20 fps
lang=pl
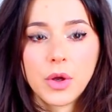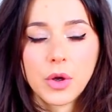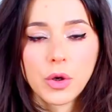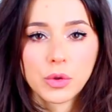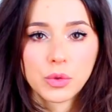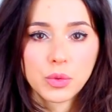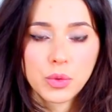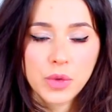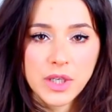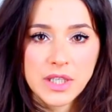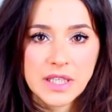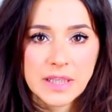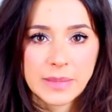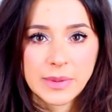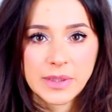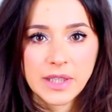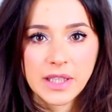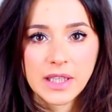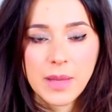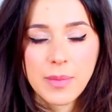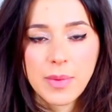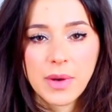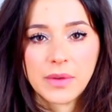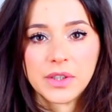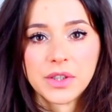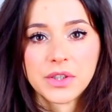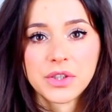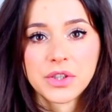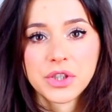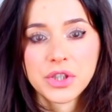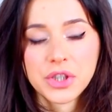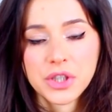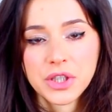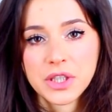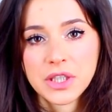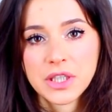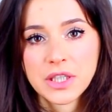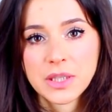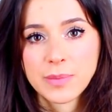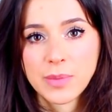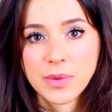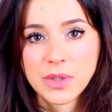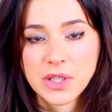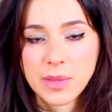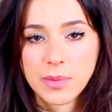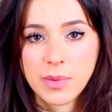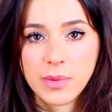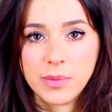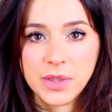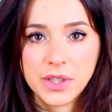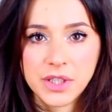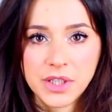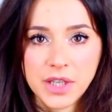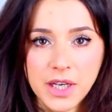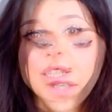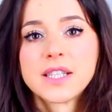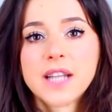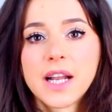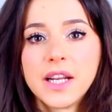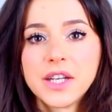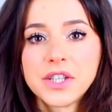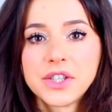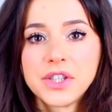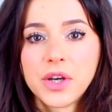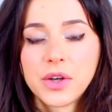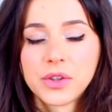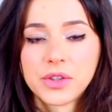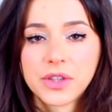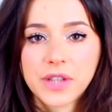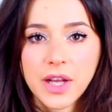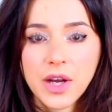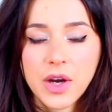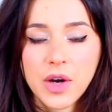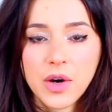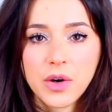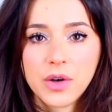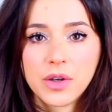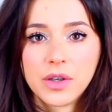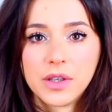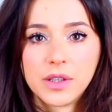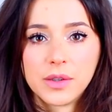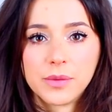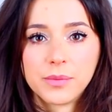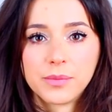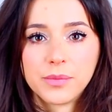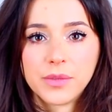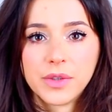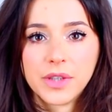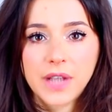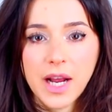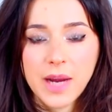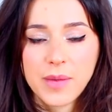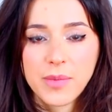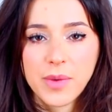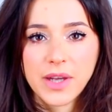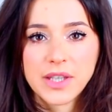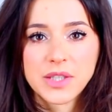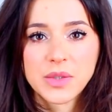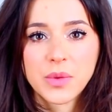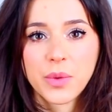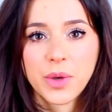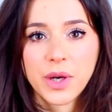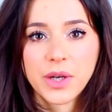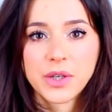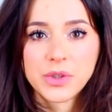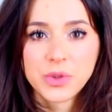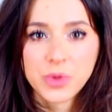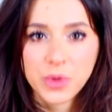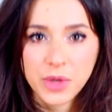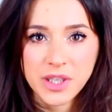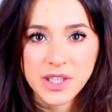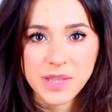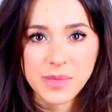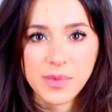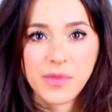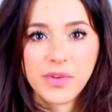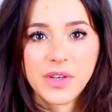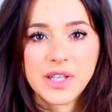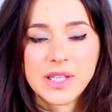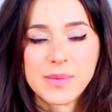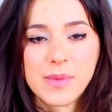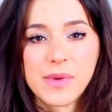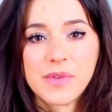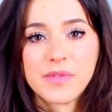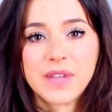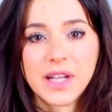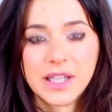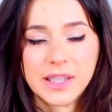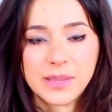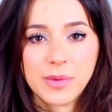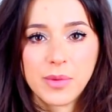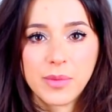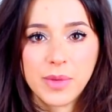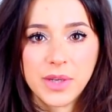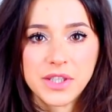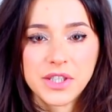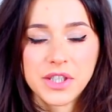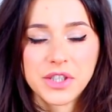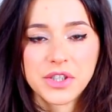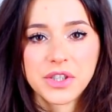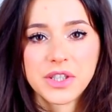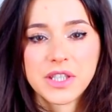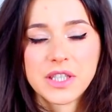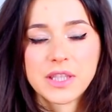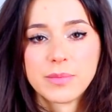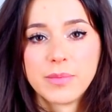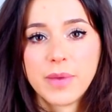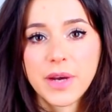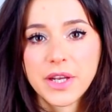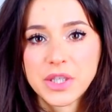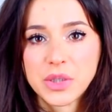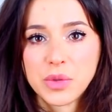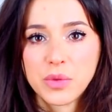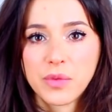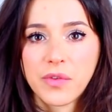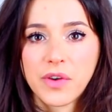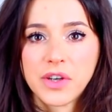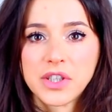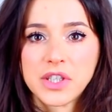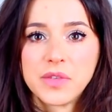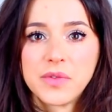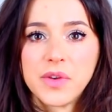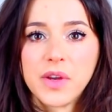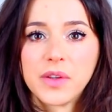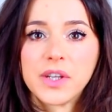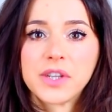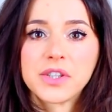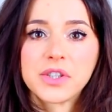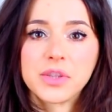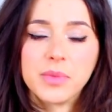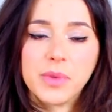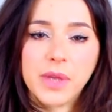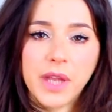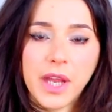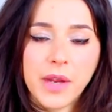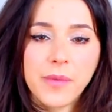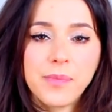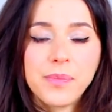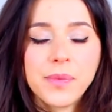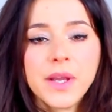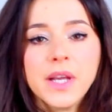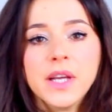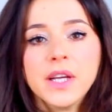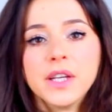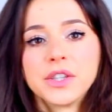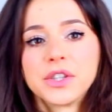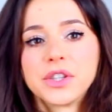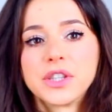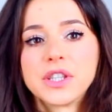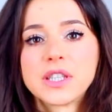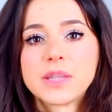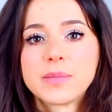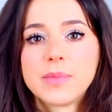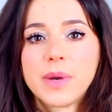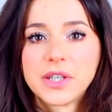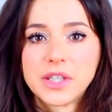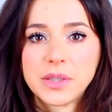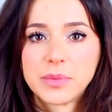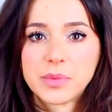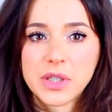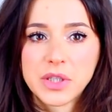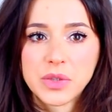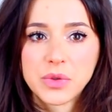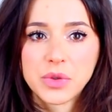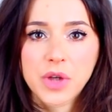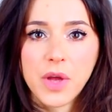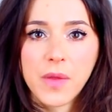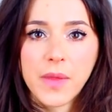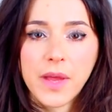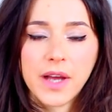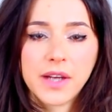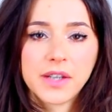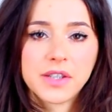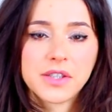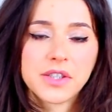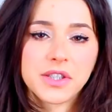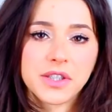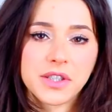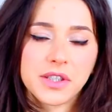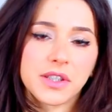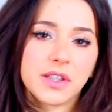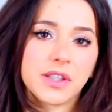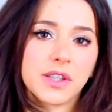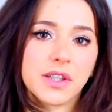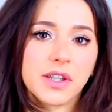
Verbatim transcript: rotuję sobie tak naprawdę trzy sposoby mycia, zależnie od tego, jak moja skóra czuje się powiedzmy w danym momencie, czy jest bardziej uwrażliwiona, czy mniej, czy jest bardziej przesuszona, czy, e,